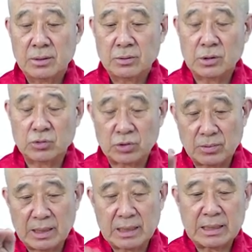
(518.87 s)
이수디
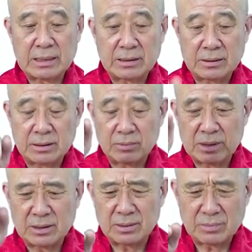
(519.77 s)
막가라든지 뭐
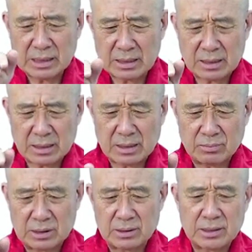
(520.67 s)
이런 뭐
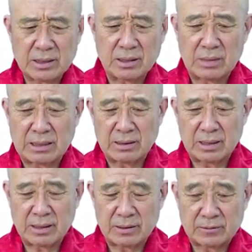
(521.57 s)
이 책들이
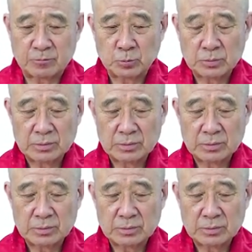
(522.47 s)
많은데